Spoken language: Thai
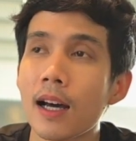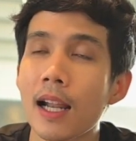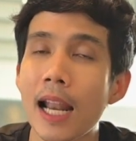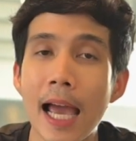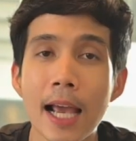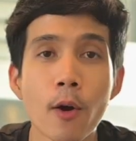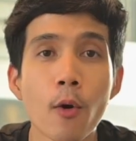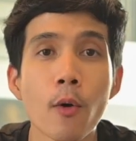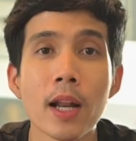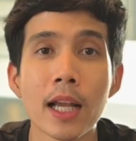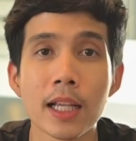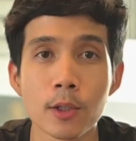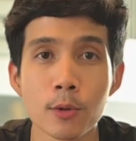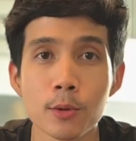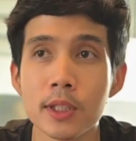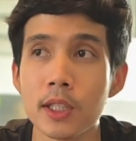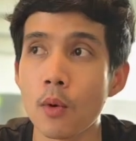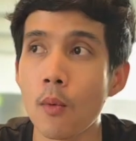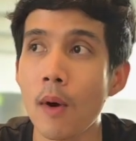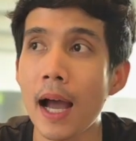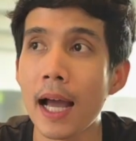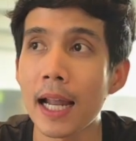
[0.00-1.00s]
หลายคนอาจจะ
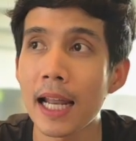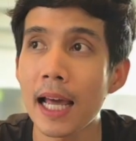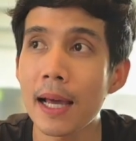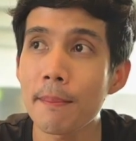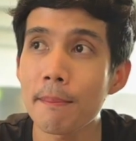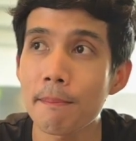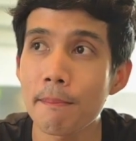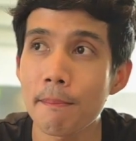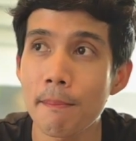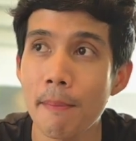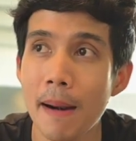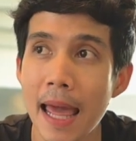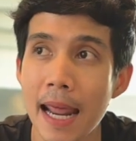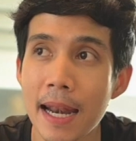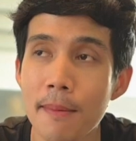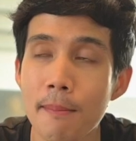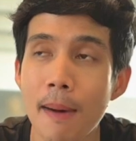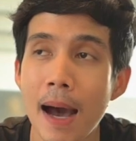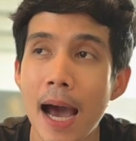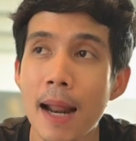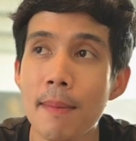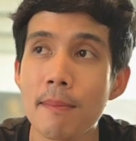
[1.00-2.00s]
รู้สึกว่าถ้าแปลน
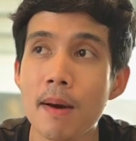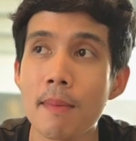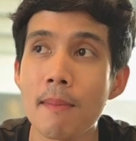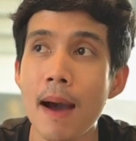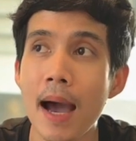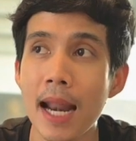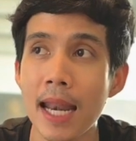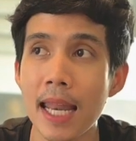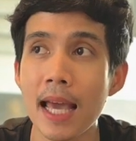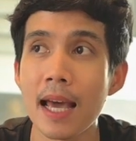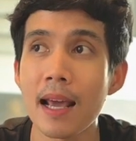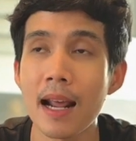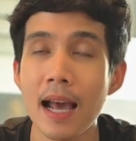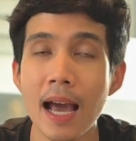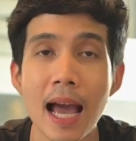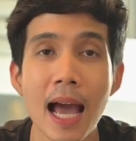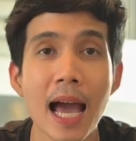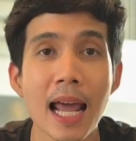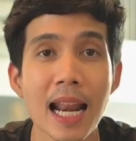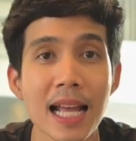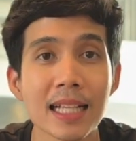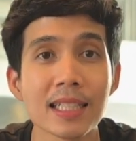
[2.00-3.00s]
บ้านประมาณนี้รา
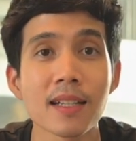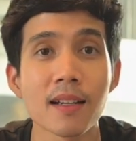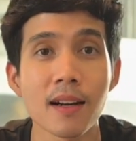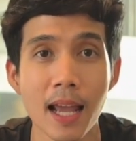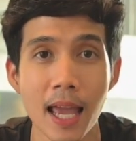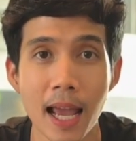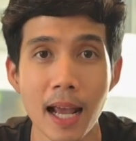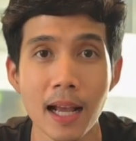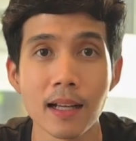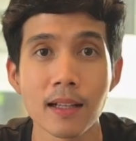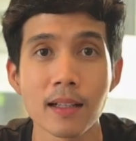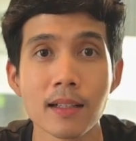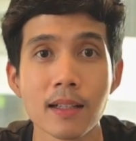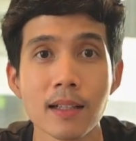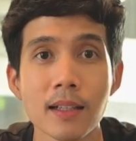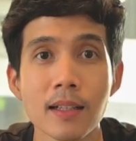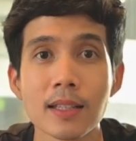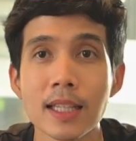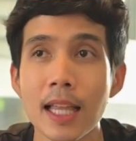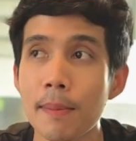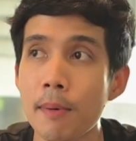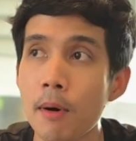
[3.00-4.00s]
คาน่าจะแรง
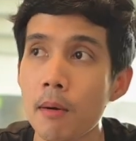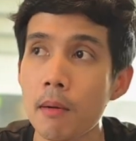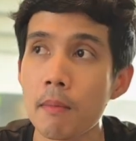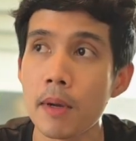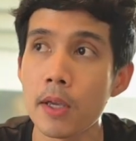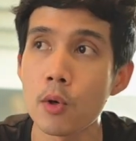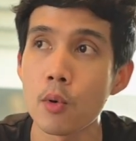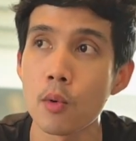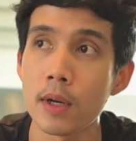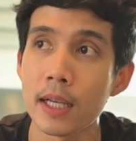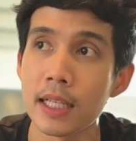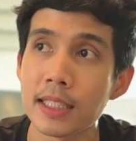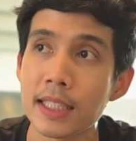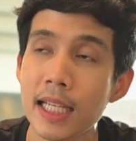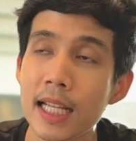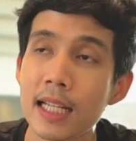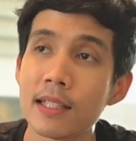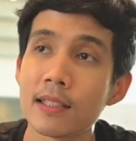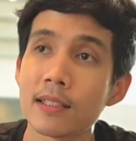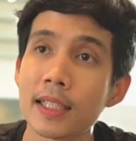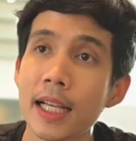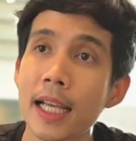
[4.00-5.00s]
แต่พอมันมาอยู่ใน
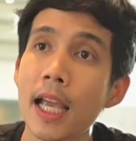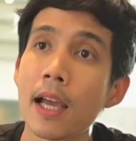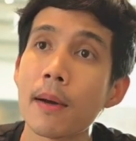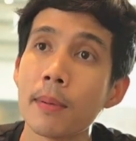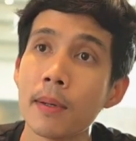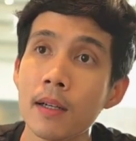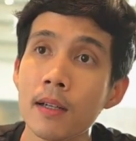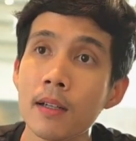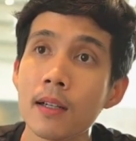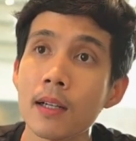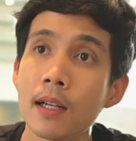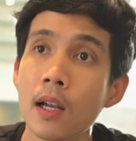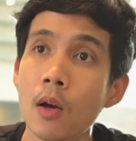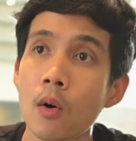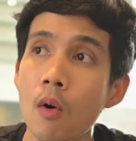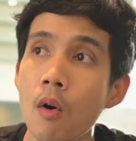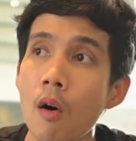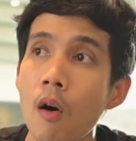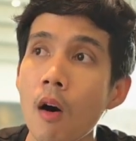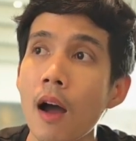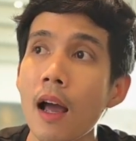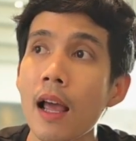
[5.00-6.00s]
เส้นชัยพฤกษ์แล้
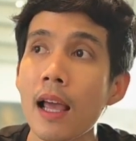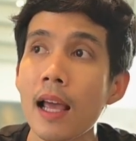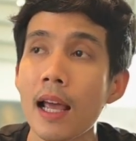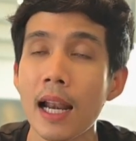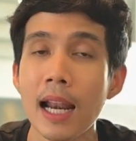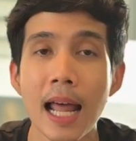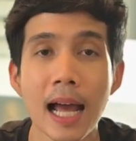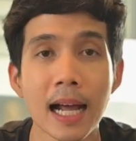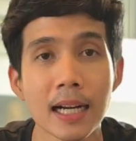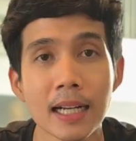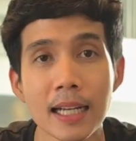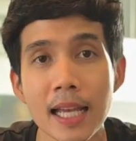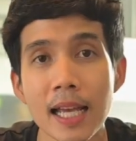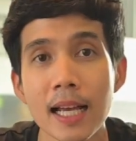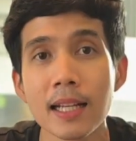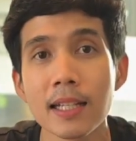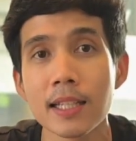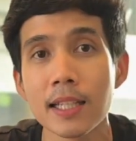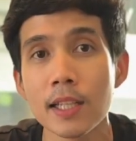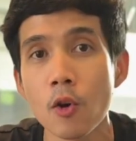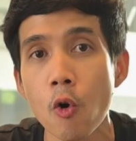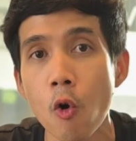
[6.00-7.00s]
วก็หลังเนี้ย
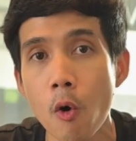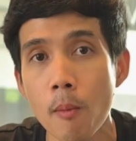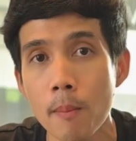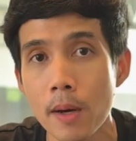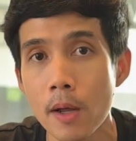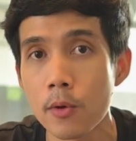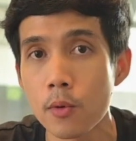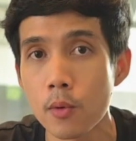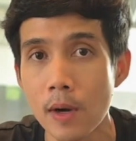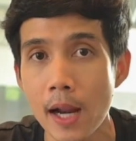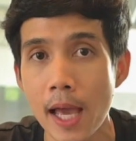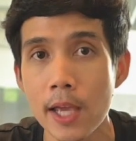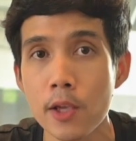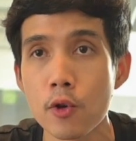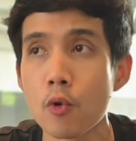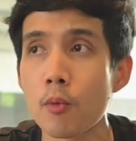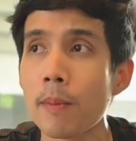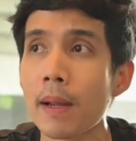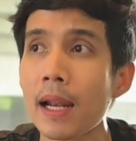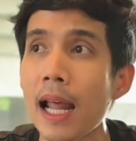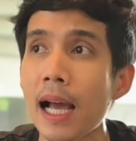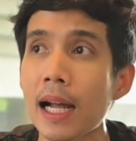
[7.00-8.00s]
ที่โฮมเราดูแลอ
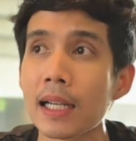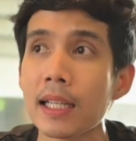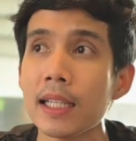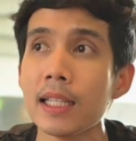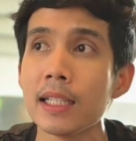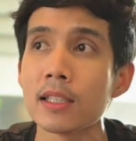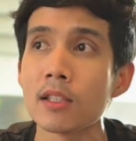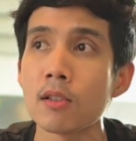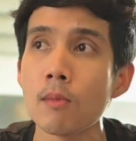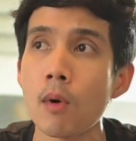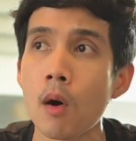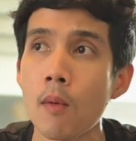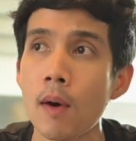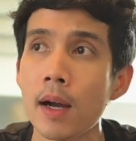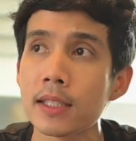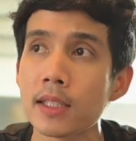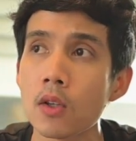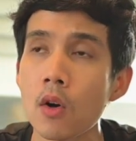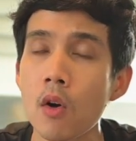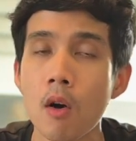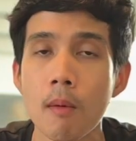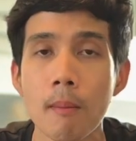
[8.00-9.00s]
ยู่เป็นหลังที่ต้องบอก
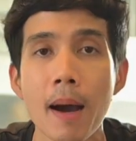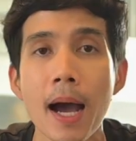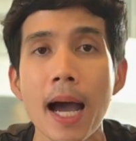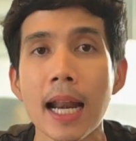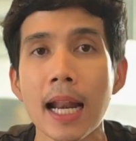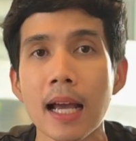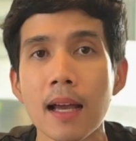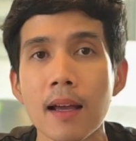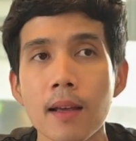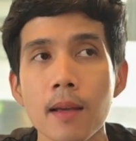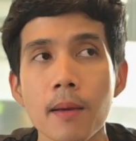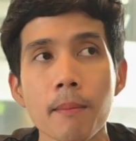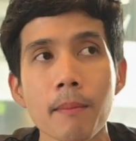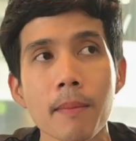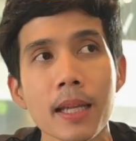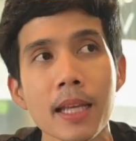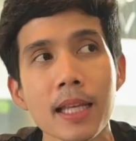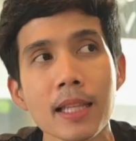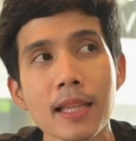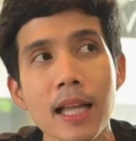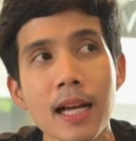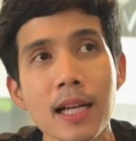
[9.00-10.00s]
ว่าเจ้าของบ้านอ่ะ
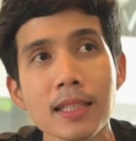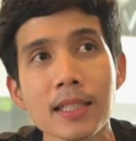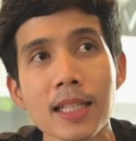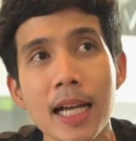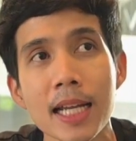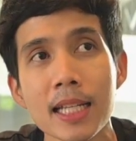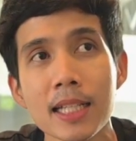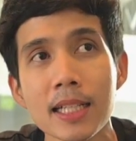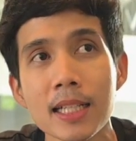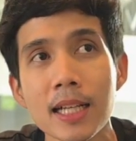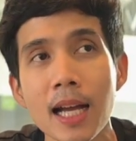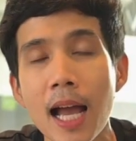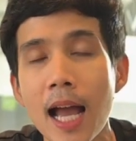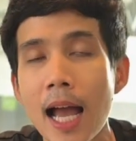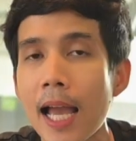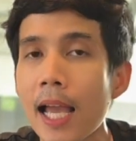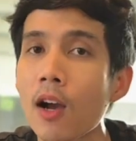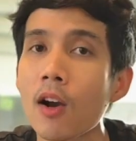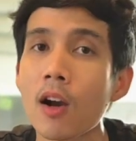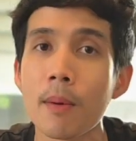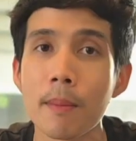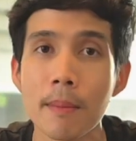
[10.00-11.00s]
ไม่ได้ตั้งใจที่จะ
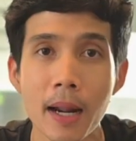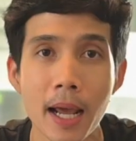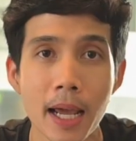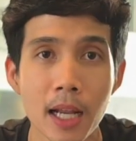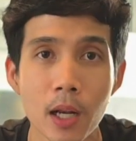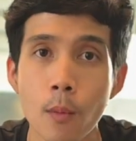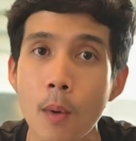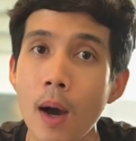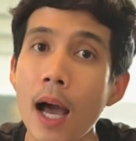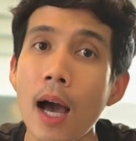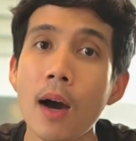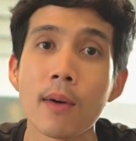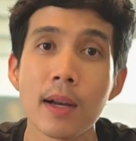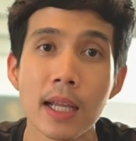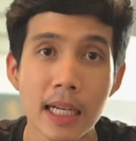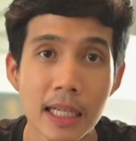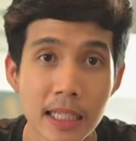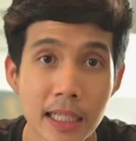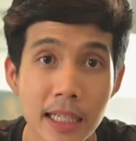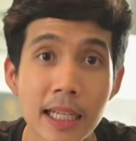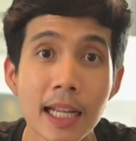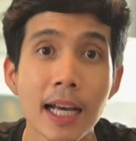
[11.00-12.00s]
ขายเอากำไรหรือว่าเอาอะไร
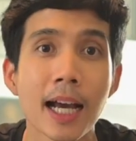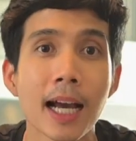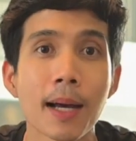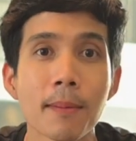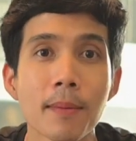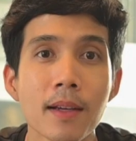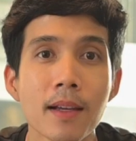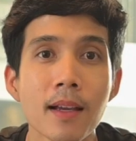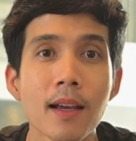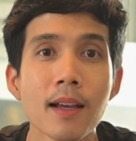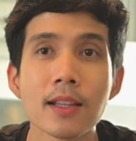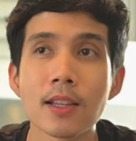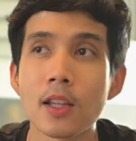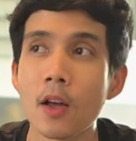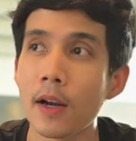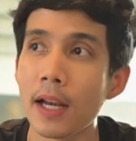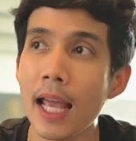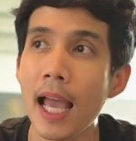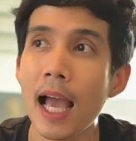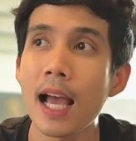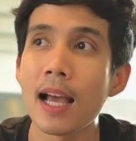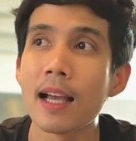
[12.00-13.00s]
เลยนะครับต
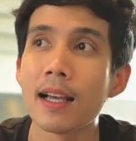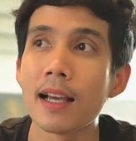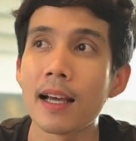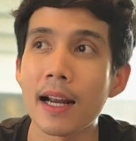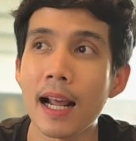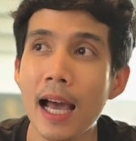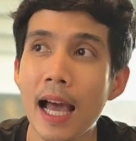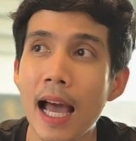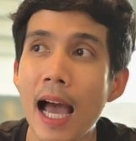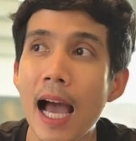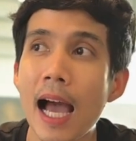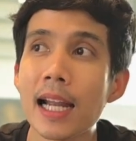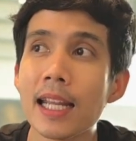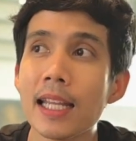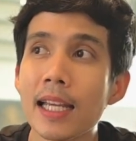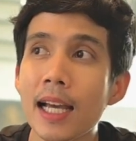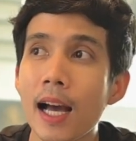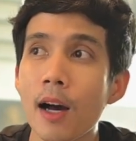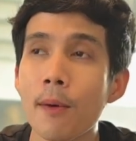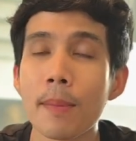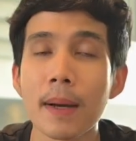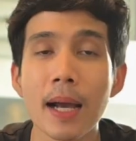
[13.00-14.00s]
อนนี้ราคา
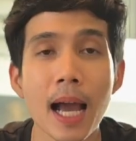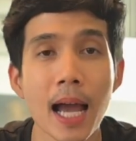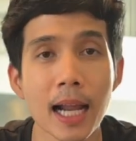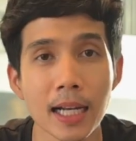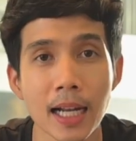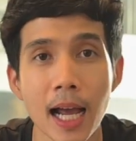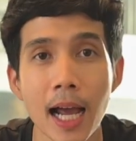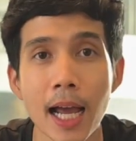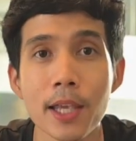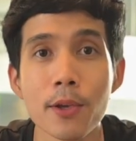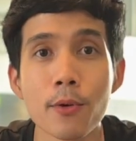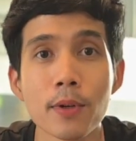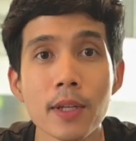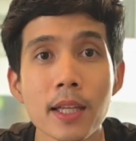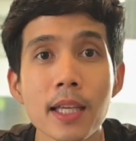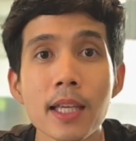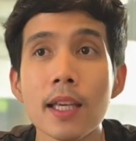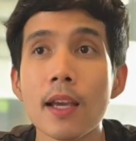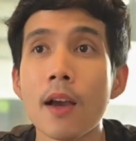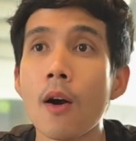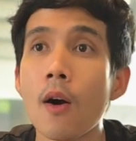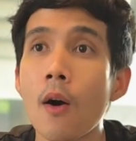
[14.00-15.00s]
ที่เขาประกาศขายอยู่
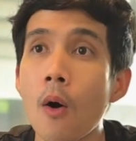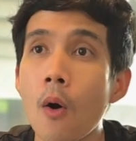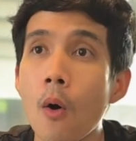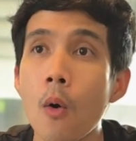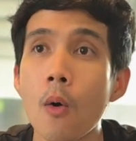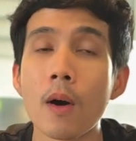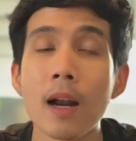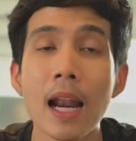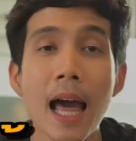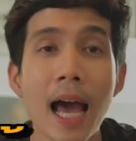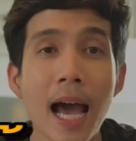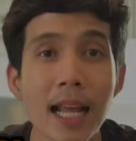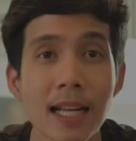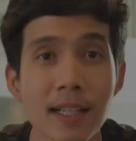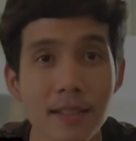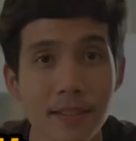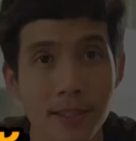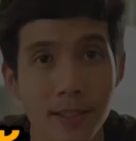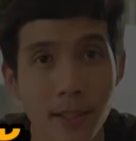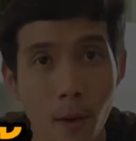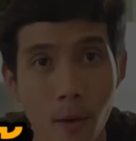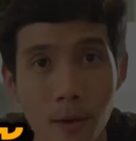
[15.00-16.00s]
ที่ 6ล้าน
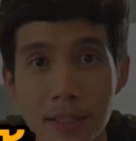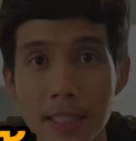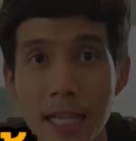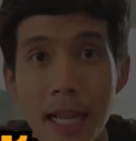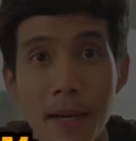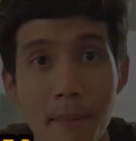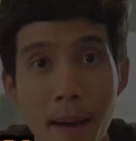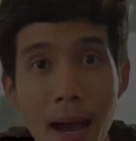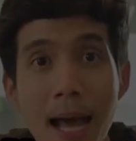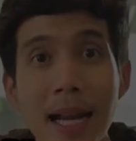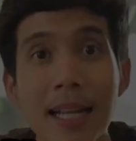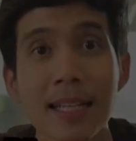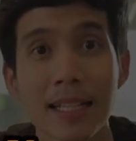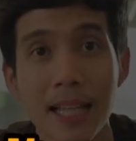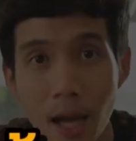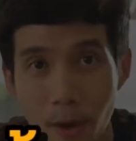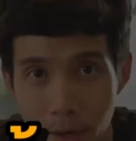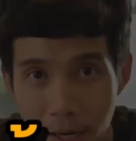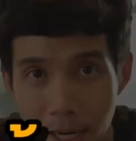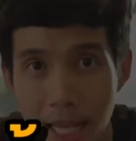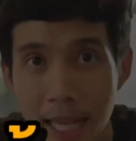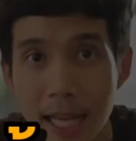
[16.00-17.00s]
2แสนบาท
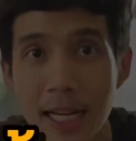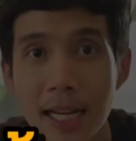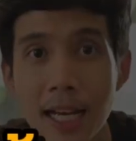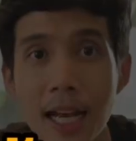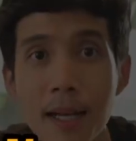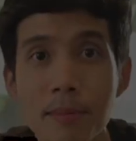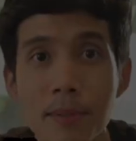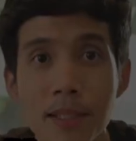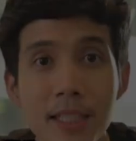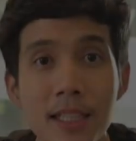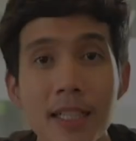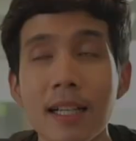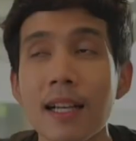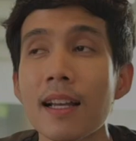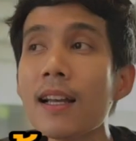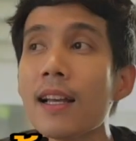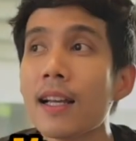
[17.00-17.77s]
เท่านั้นเองนะครับซึ่ง